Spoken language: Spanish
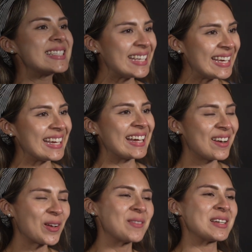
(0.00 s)
Sí,
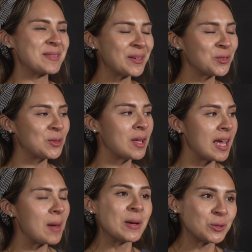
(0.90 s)
lo que más me,
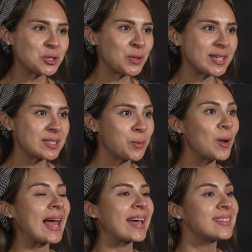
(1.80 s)
eh, me gustó es
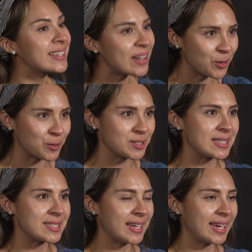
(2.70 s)
como la gente que conoces.